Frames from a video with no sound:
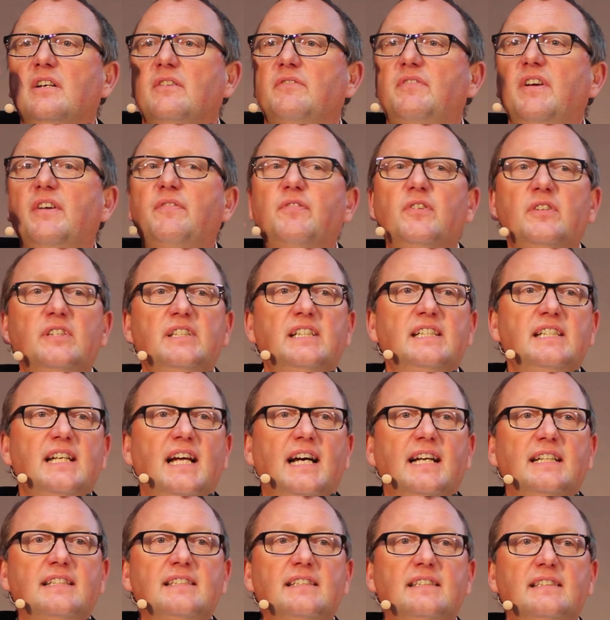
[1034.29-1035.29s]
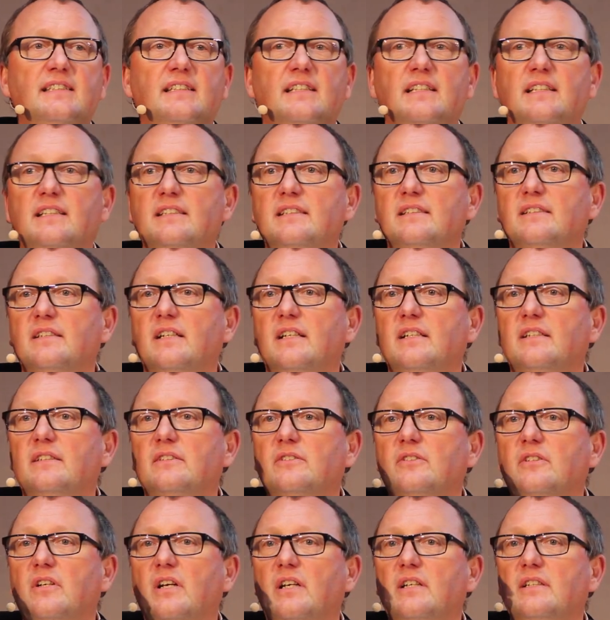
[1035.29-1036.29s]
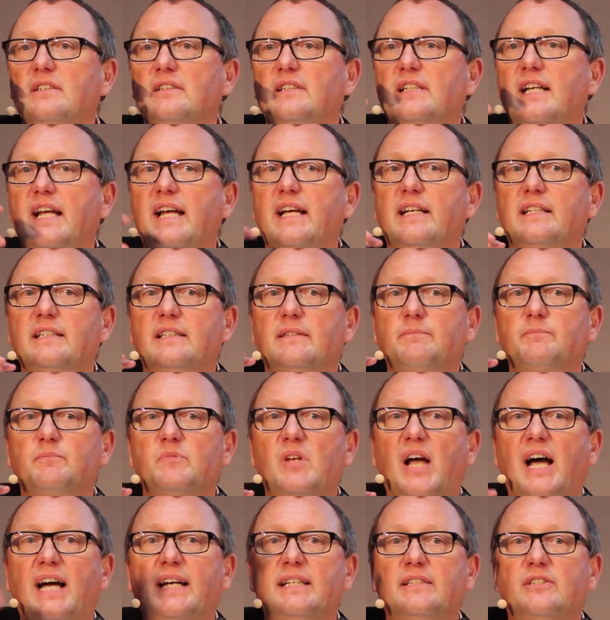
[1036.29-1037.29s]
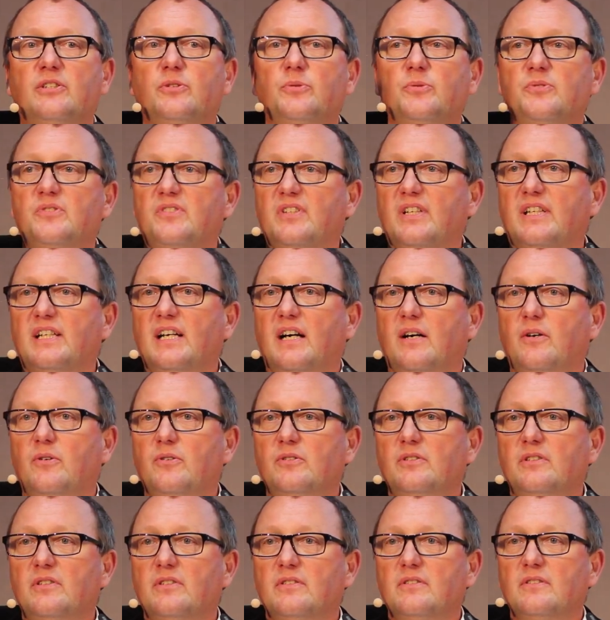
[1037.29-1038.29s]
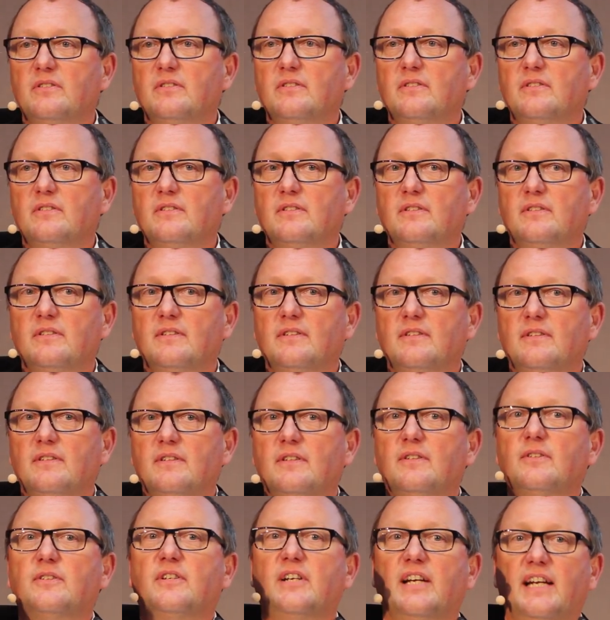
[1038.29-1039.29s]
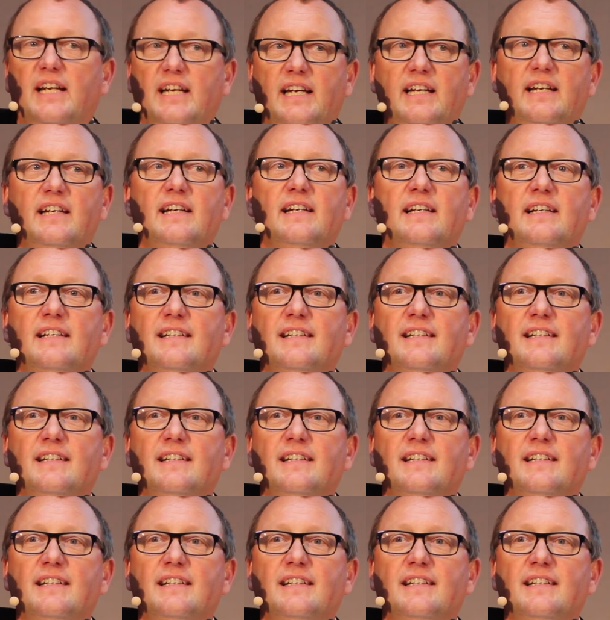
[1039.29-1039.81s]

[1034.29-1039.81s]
Wer von Ihnen hat einen, einen, einen, einen ähm, iTunes-Account? Okay.